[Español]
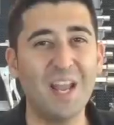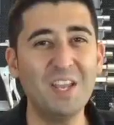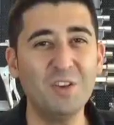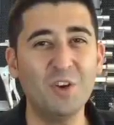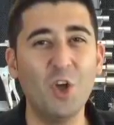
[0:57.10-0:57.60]
Para
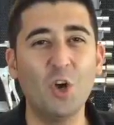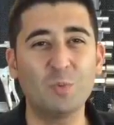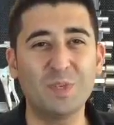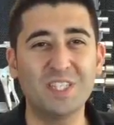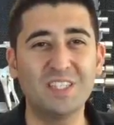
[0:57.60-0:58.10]
ello,
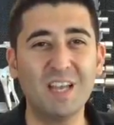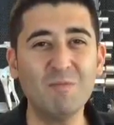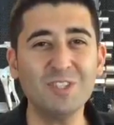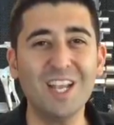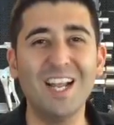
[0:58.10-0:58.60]
os
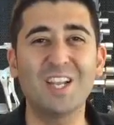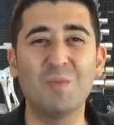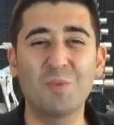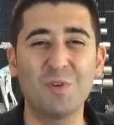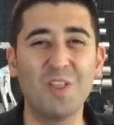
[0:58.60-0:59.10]
presentamos el
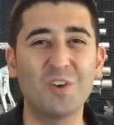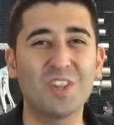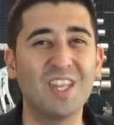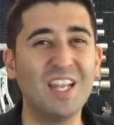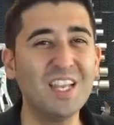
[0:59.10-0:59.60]

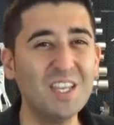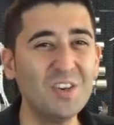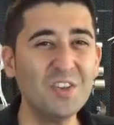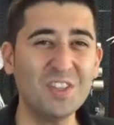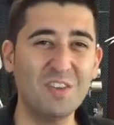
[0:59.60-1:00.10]
comprobador de
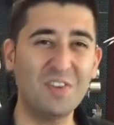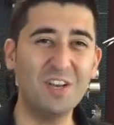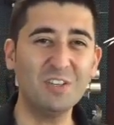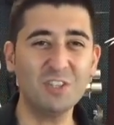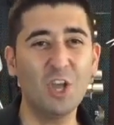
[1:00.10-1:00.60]
líquido de
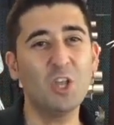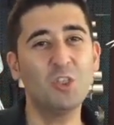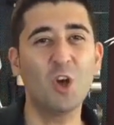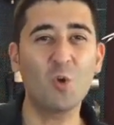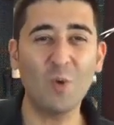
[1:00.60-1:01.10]
frenos
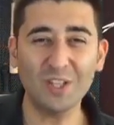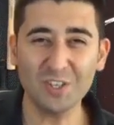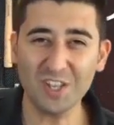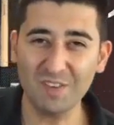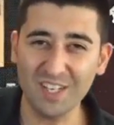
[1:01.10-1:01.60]
DOC
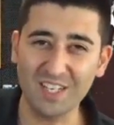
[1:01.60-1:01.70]
4 de